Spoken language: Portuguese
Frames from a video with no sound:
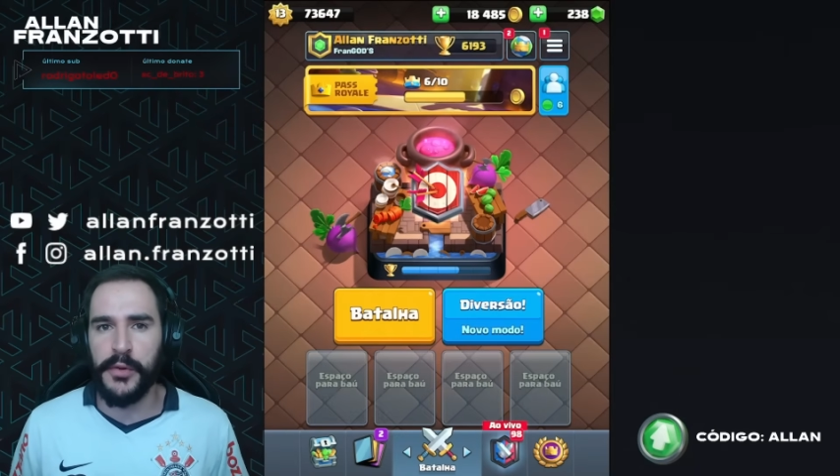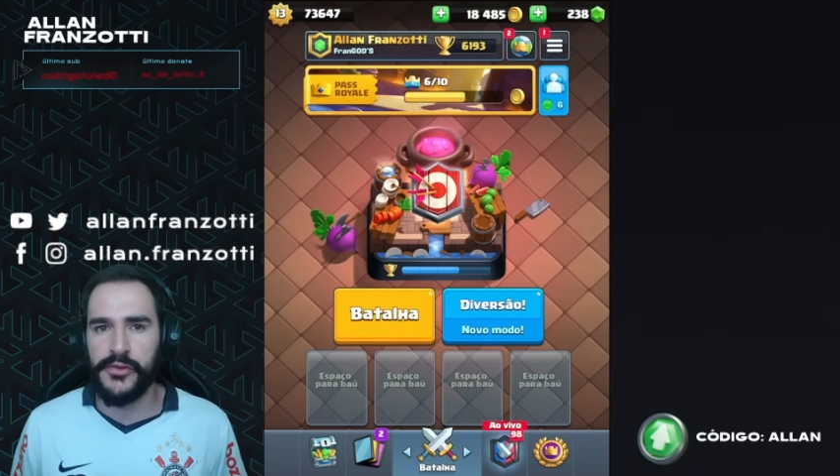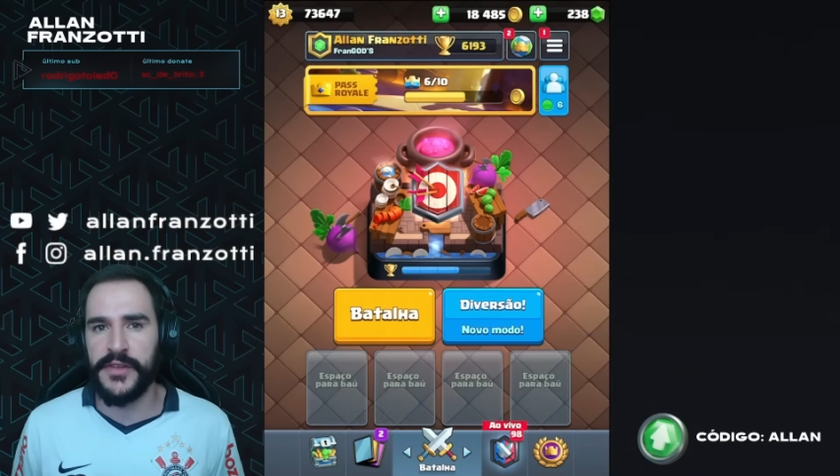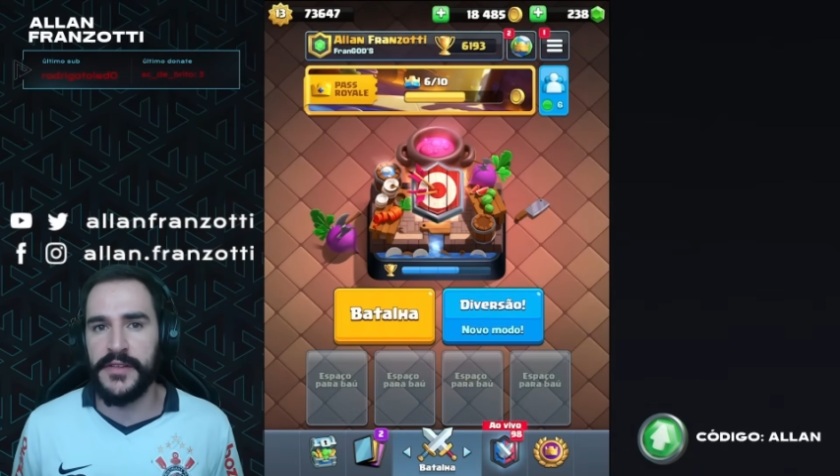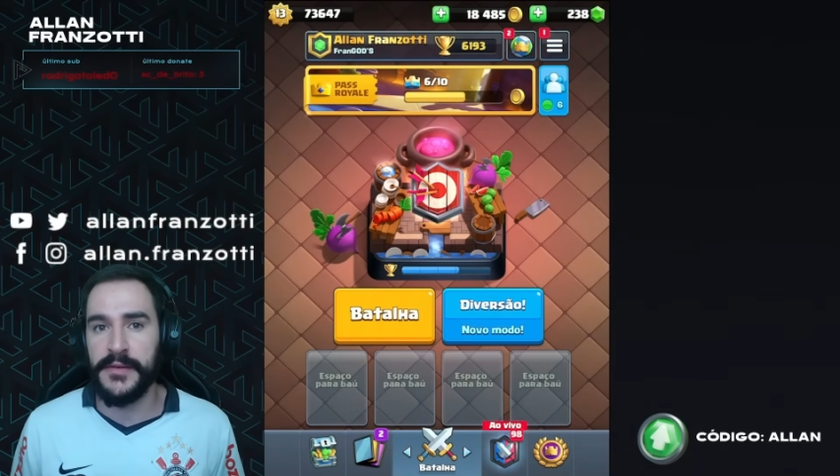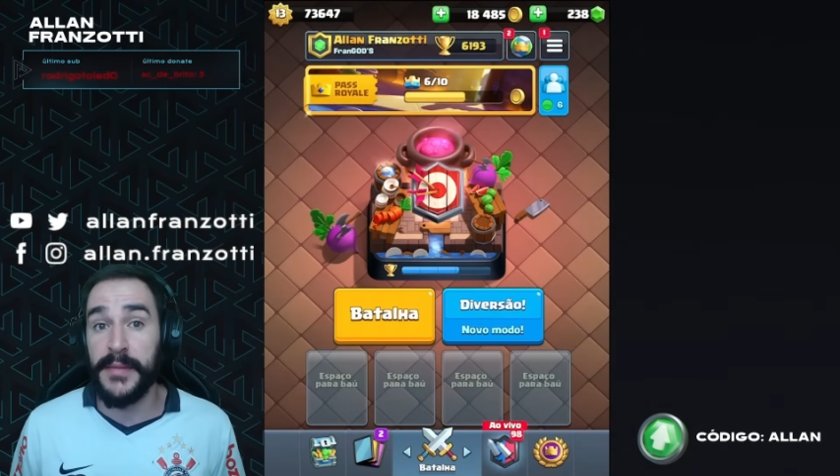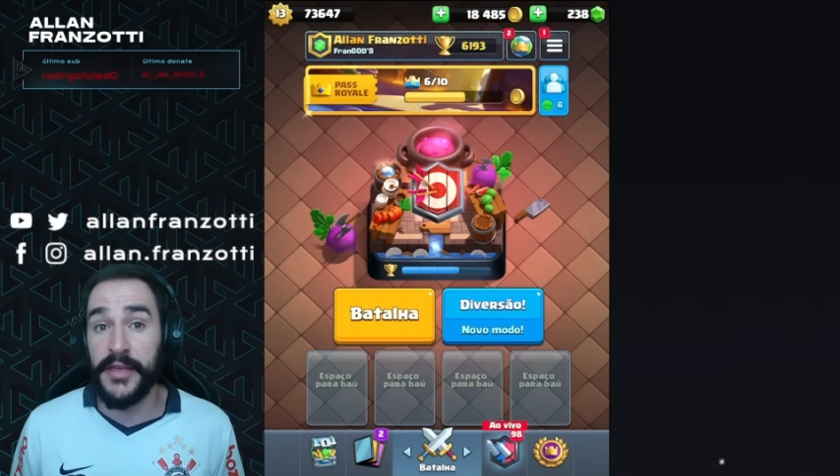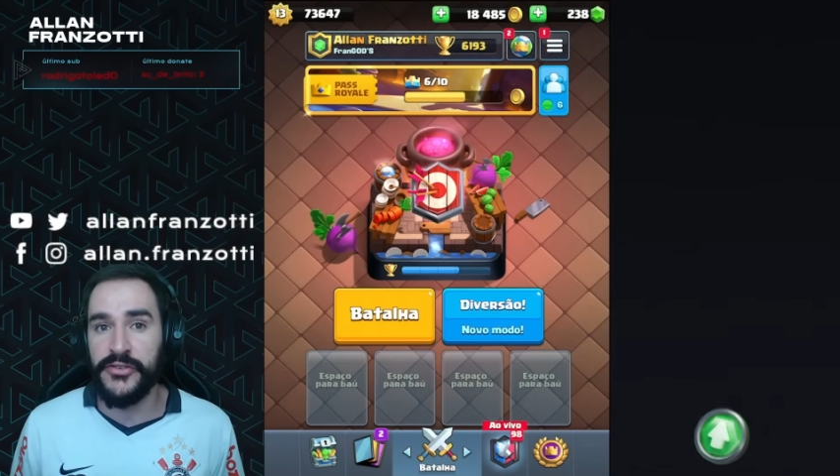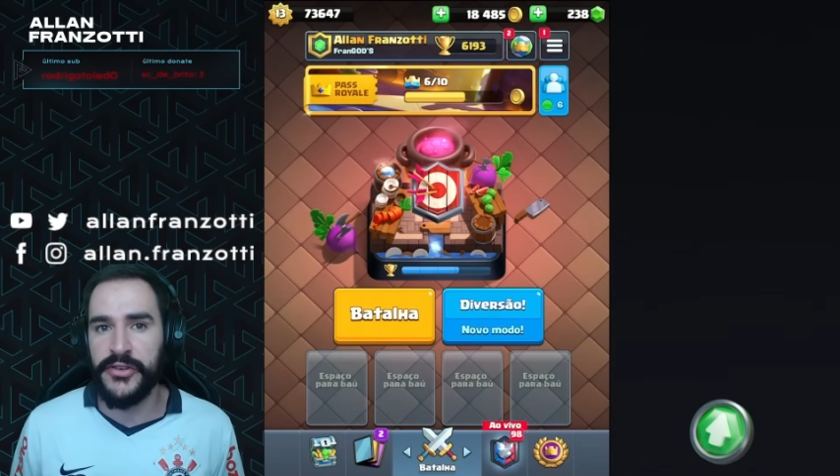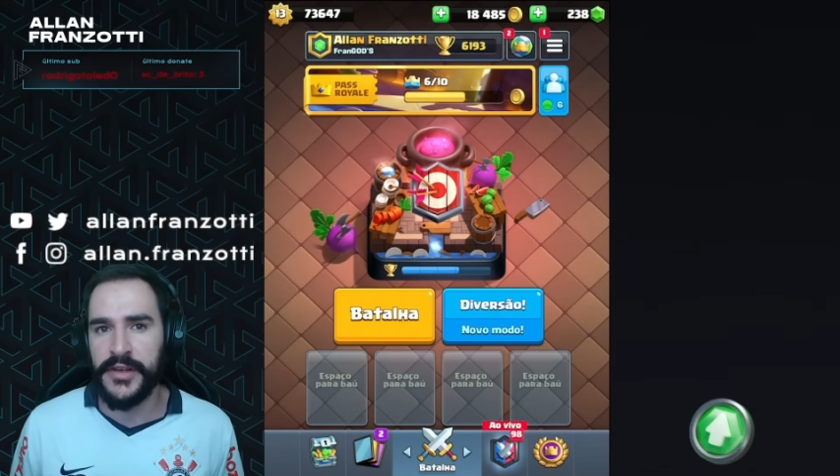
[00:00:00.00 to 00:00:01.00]
posso trazer
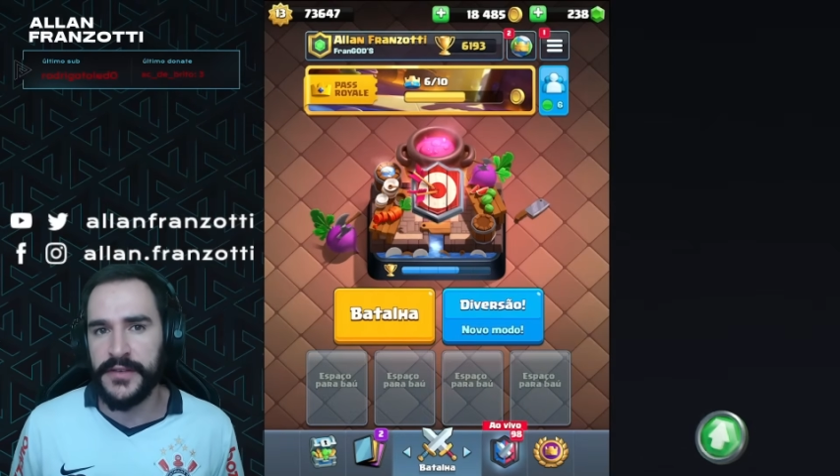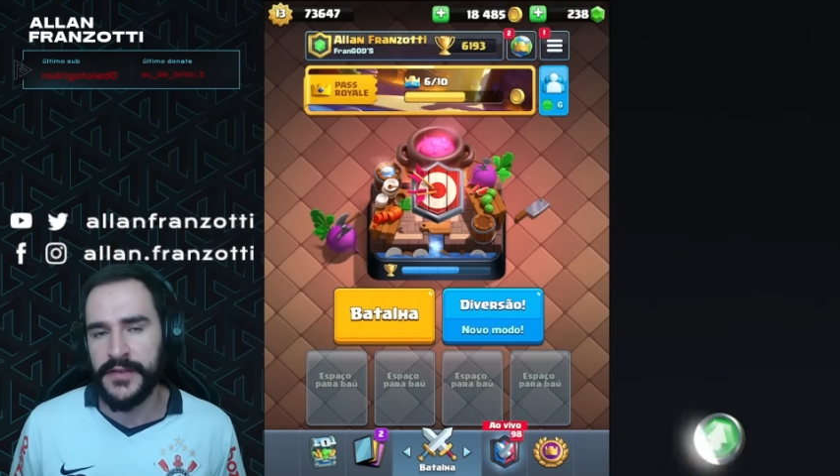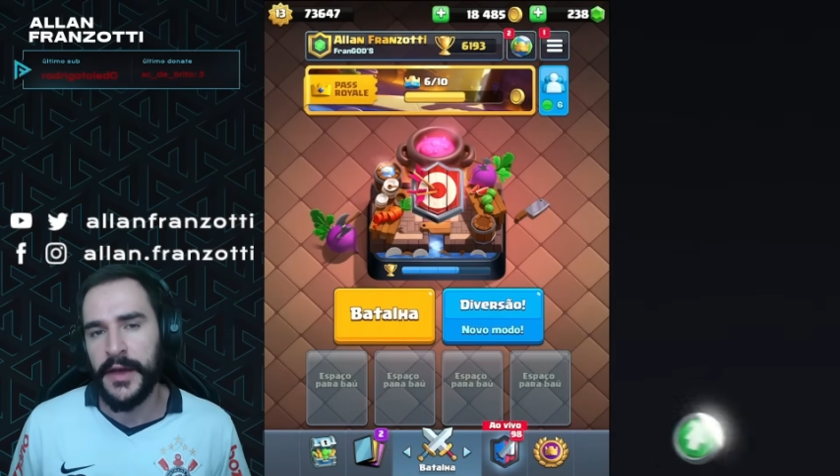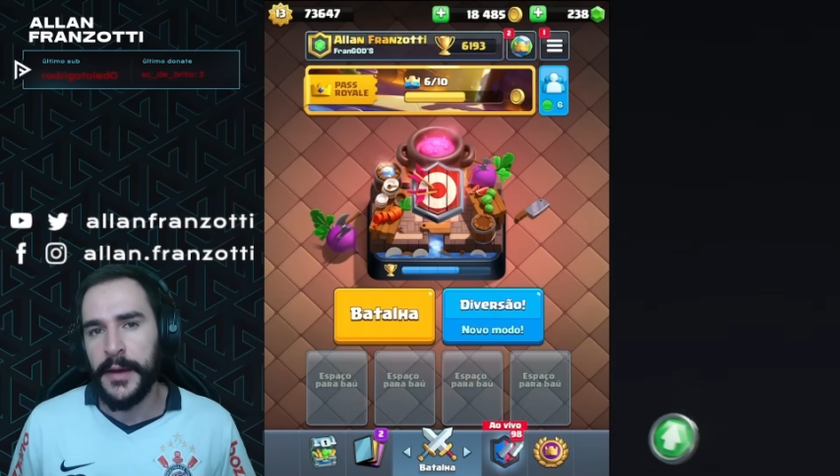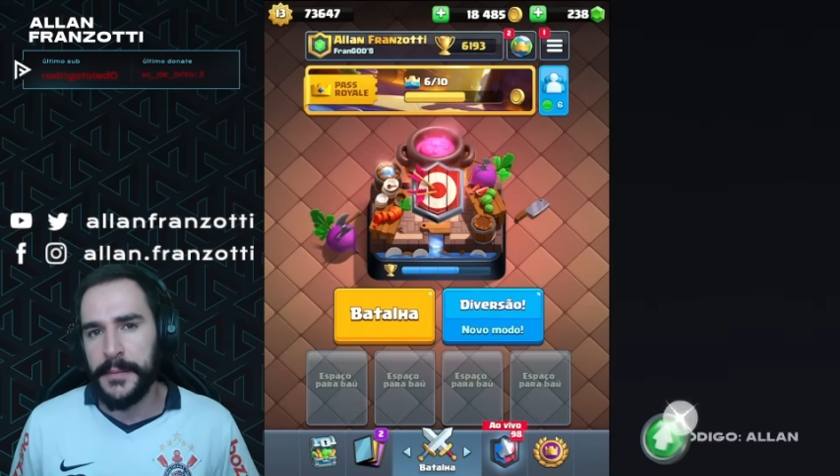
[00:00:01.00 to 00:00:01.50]
mais dicas